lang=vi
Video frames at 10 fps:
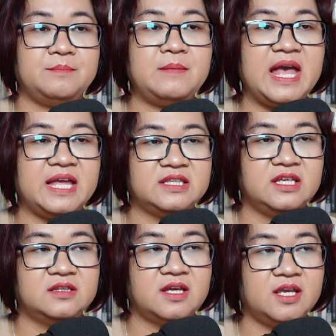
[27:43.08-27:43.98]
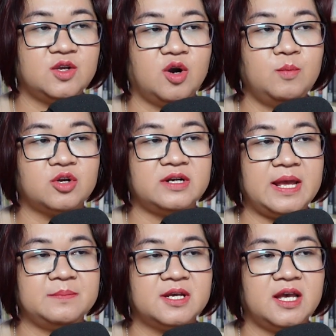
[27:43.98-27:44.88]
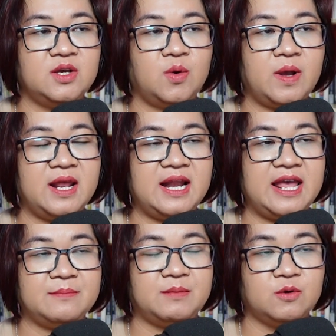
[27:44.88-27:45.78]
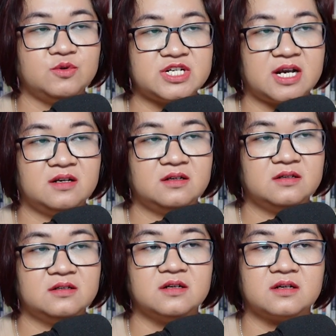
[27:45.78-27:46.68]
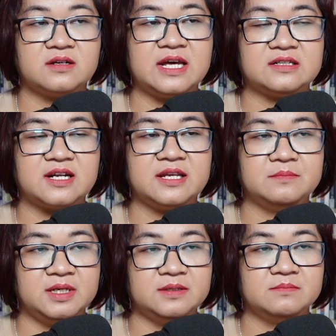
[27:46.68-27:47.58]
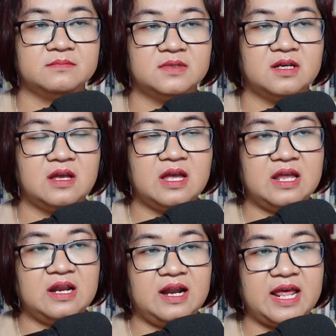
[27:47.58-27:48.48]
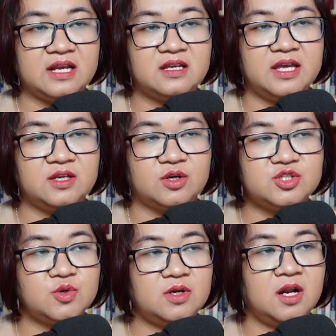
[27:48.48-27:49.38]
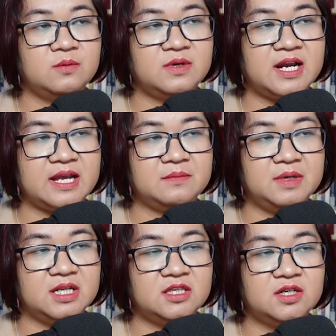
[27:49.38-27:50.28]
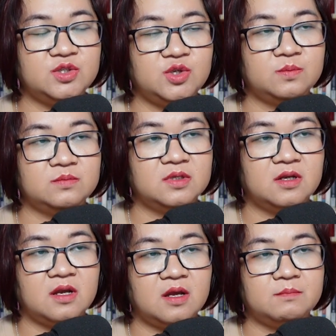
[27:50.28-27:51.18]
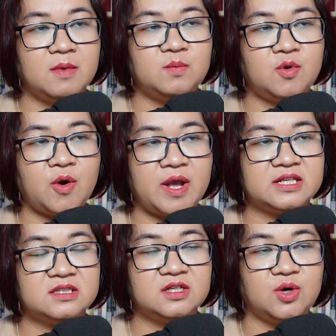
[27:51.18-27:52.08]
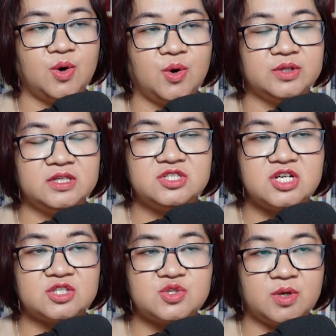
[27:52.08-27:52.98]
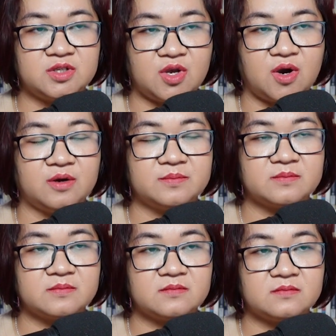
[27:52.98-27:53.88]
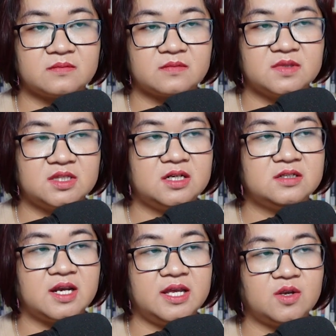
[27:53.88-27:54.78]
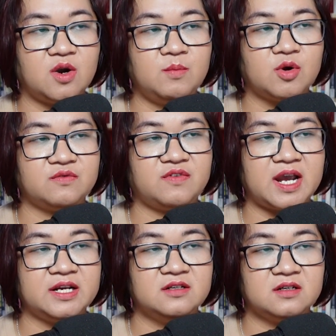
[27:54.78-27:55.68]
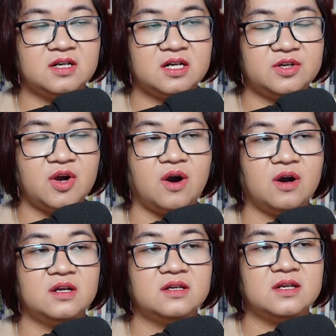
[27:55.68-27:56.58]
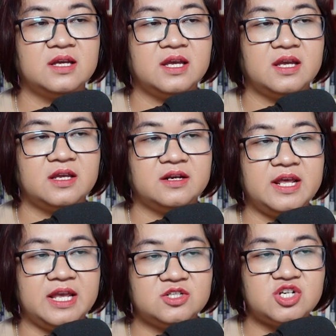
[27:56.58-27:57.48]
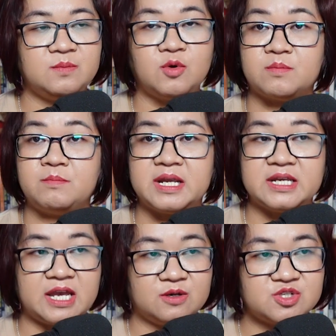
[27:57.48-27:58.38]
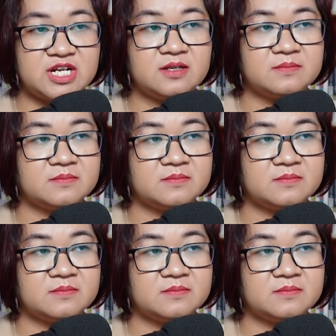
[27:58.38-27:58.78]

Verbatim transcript: Bà nhìn thấy có một đám cây hoa lạ màu trắng được đặt cạnh mình. Lá cây có chút lông gai mịn như nhung, bông hoa tựa hồ như chiếc chuông nhỏ. Thân cây có một vài đường gân đỏ, để trên một manh áo rách.